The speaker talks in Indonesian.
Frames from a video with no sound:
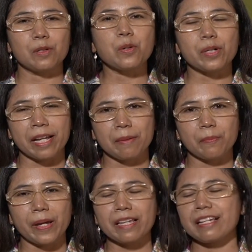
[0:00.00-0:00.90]
goreng
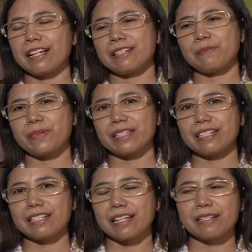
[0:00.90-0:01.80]
packingan
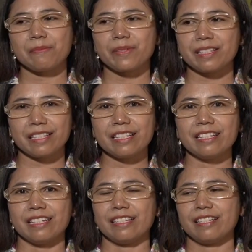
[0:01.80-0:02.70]
seperti saya seperti
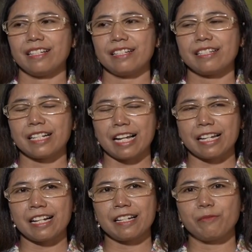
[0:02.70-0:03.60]
ini.
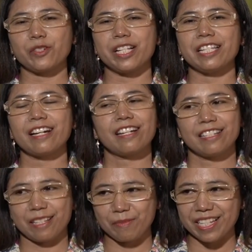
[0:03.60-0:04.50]
Sekarang modelnya kan
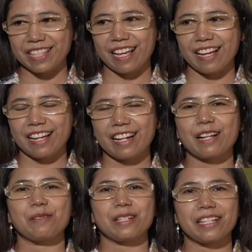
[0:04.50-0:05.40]
intip cetak.
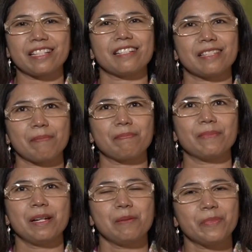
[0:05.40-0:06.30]
Kalau saya tetap
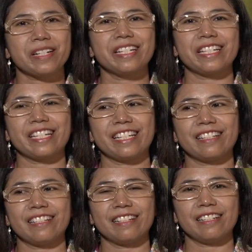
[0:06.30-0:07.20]
berdiri
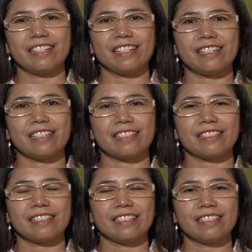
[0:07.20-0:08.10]

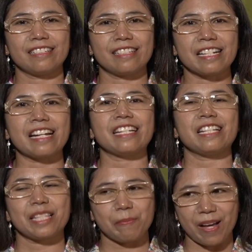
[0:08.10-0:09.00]
uh, dengan
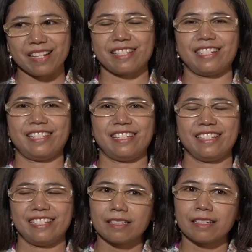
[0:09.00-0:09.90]
intip asli.
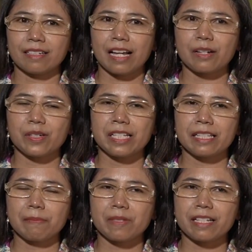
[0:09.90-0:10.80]
Kalau
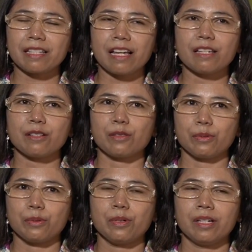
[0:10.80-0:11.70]
intip cetak
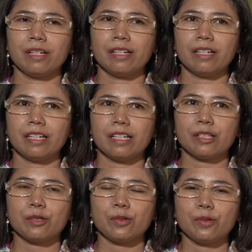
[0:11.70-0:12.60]
itu
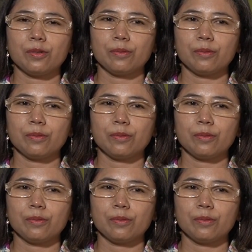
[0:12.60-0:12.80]
itu